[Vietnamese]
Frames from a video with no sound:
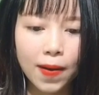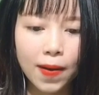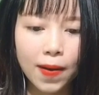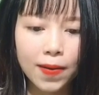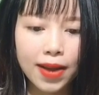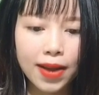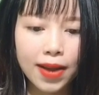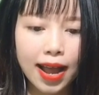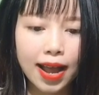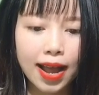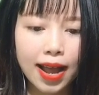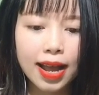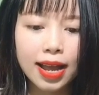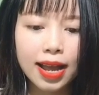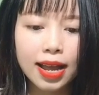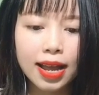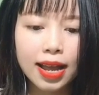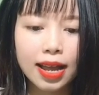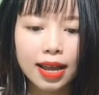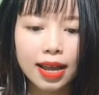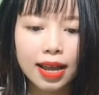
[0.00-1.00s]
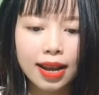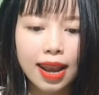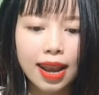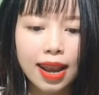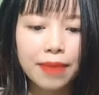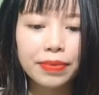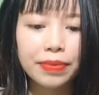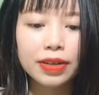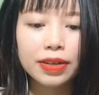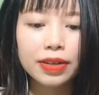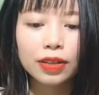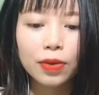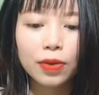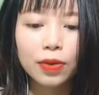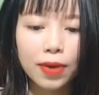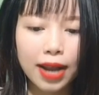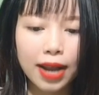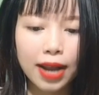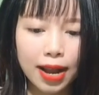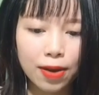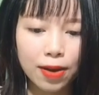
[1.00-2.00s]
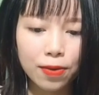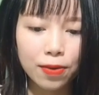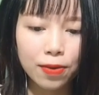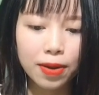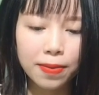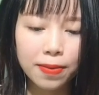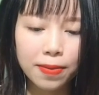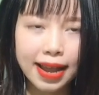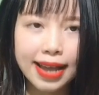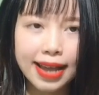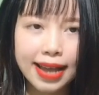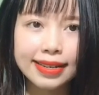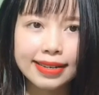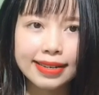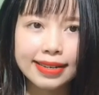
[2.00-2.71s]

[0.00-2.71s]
đã làm đơn tố cáo công an.